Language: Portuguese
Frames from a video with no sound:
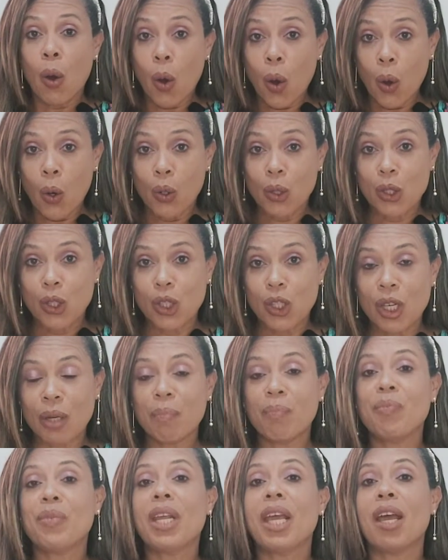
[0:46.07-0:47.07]

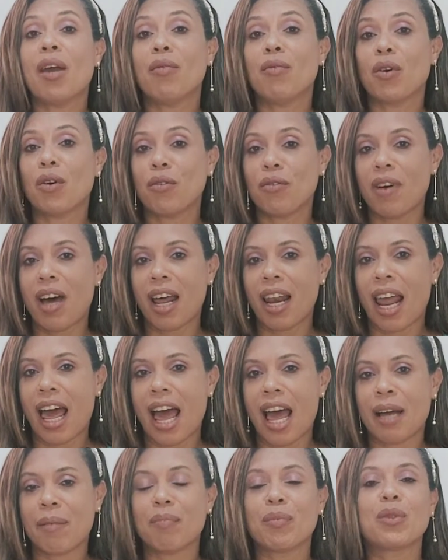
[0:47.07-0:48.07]
Hoje eu vou
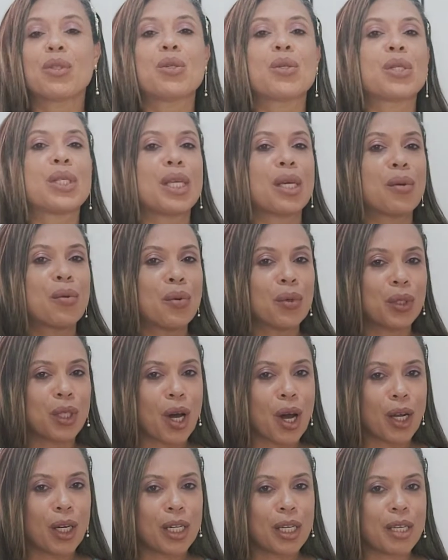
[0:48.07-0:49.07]
falar do segundo
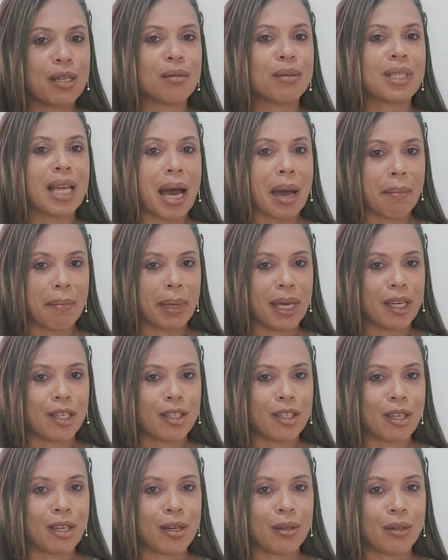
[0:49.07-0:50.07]
olhinho da
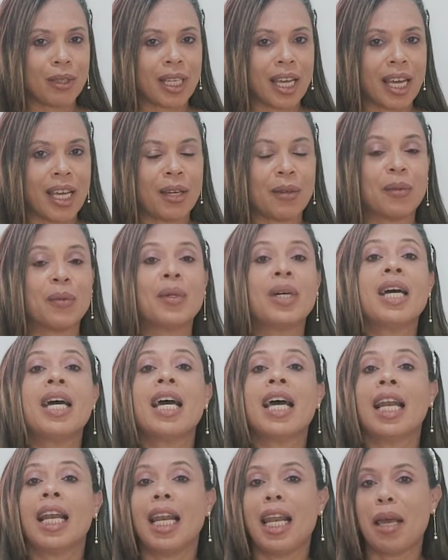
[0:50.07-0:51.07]
amende que eu tenho.
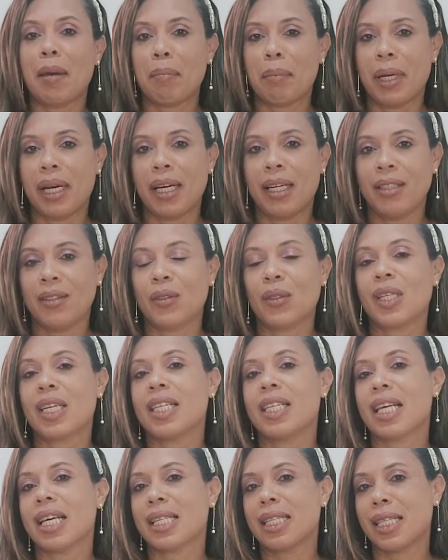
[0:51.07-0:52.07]
Lembrando
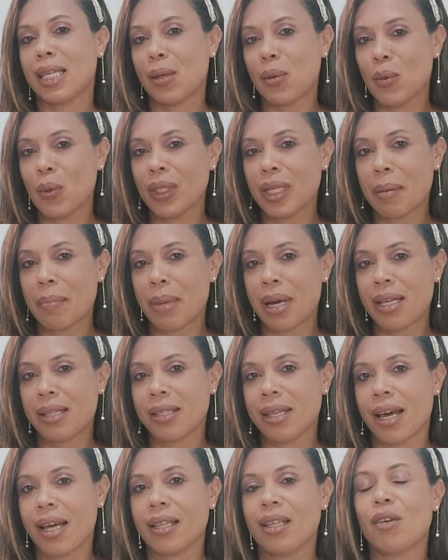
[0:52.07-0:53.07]
que na segunda
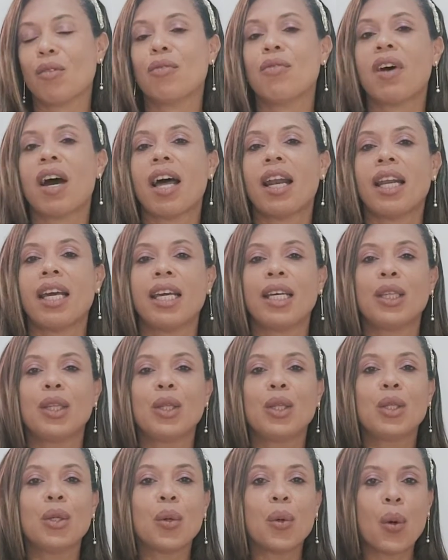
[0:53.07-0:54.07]
passada eu falei
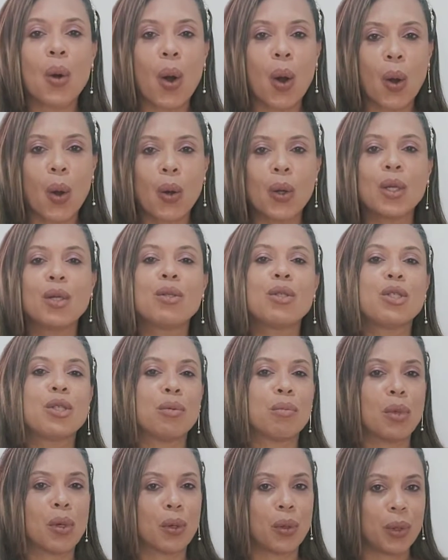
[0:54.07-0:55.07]
do óleo
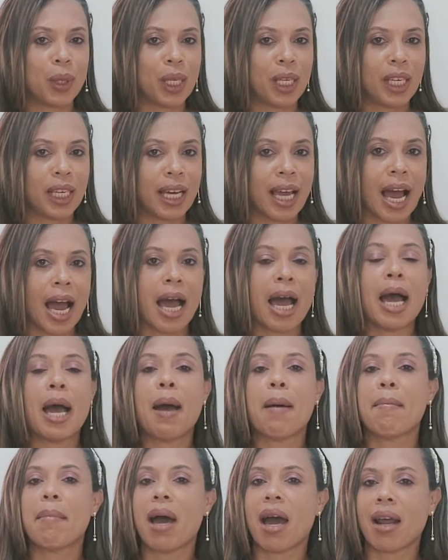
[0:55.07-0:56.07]
de moringa
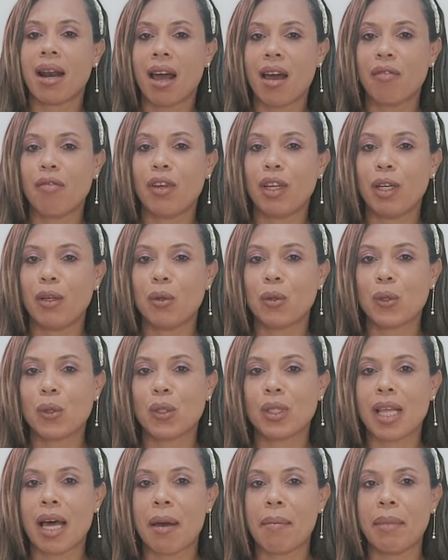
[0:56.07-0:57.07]

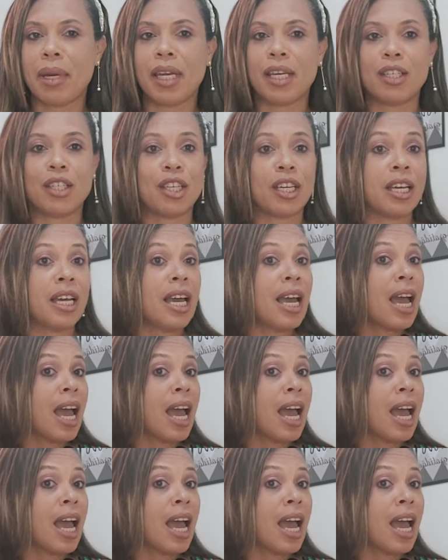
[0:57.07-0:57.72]
maravilhoso da amende